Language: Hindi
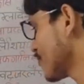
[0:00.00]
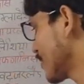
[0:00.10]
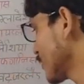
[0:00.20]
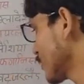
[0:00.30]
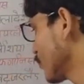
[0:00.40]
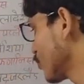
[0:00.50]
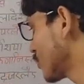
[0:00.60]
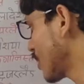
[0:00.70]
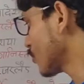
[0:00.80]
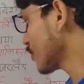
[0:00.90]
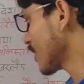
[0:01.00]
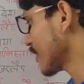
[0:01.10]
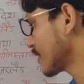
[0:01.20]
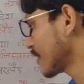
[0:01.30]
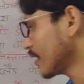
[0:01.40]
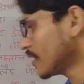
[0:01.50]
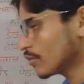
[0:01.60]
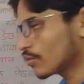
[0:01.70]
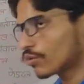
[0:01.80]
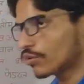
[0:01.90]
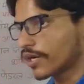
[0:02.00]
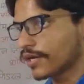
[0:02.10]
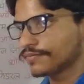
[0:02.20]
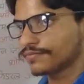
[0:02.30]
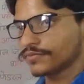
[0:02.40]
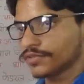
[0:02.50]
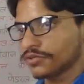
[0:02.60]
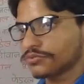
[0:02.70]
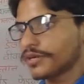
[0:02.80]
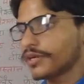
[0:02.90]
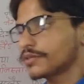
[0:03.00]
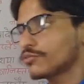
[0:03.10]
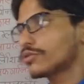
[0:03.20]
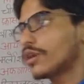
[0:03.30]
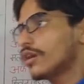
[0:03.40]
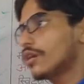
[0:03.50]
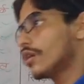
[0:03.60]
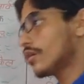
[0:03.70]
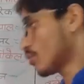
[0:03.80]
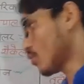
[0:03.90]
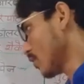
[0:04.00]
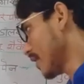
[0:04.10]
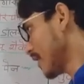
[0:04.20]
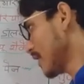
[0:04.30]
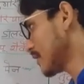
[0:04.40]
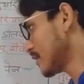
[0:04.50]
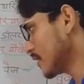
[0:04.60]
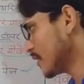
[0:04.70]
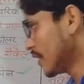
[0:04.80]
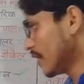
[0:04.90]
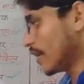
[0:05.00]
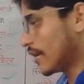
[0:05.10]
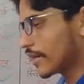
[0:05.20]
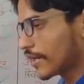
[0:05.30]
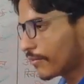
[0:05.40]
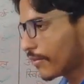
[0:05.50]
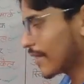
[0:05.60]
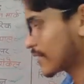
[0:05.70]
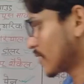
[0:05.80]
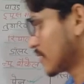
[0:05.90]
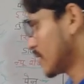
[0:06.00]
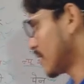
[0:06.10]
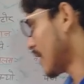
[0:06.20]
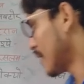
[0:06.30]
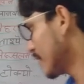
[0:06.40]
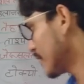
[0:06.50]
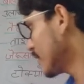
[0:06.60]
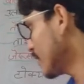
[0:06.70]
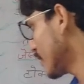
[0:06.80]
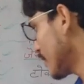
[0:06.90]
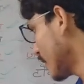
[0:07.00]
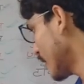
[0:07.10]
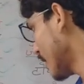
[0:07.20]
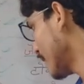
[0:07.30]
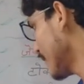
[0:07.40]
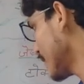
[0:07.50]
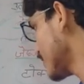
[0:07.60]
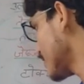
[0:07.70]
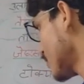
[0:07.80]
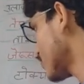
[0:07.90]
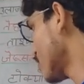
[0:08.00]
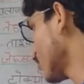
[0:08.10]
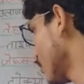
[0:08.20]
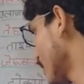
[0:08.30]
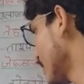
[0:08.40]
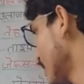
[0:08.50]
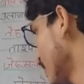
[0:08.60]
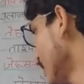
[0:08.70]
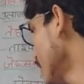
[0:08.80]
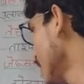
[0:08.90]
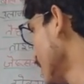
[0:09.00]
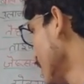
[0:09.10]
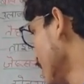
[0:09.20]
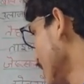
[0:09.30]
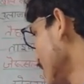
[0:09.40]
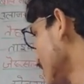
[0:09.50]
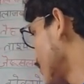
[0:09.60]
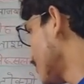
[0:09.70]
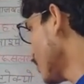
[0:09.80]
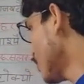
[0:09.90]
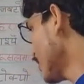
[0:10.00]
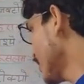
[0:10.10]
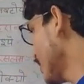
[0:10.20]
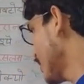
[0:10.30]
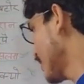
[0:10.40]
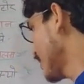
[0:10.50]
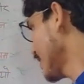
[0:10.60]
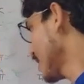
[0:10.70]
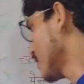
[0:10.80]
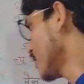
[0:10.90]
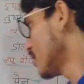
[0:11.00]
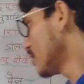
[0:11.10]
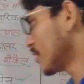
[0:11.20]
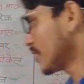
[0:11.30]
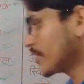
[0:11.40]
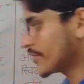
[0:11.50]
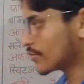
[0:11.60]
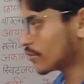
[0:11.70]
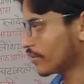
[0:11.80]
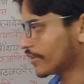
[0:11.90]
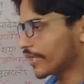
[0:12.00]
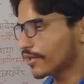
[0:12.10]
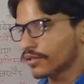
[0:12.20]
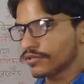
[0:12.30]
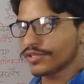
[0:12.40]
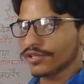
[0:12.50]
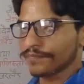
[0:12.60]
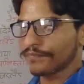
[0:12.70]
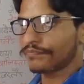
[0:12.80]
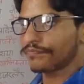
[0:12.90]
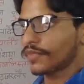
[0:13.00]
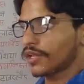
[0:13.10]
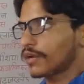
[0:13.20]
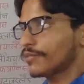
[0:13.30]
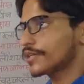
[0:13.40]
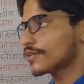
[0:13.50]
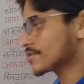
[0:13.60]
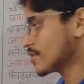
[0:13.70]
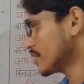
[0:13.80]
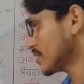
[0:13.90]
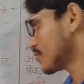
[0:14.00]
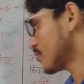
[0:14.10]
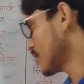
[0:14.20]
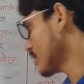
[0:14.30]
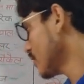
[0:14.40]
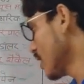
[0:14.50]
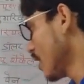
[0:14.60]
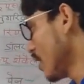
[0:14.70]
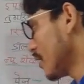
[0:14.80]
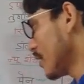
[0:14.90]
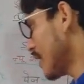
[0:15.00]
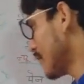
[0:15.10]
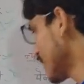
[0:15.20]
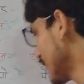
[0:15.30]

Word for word: स्वीडन की मुद्रा को क्या कहते हैं कोरोना ये स्वीडन की मुद्रा क्रोना कहलाती है अगले टर्म पे बात करते हैं नार्वे की नार्वे की संसद को कहते हैं स्टोटिंग स्टोटिंग जी नार्वे की संसद स्टोटिंग नार्वे की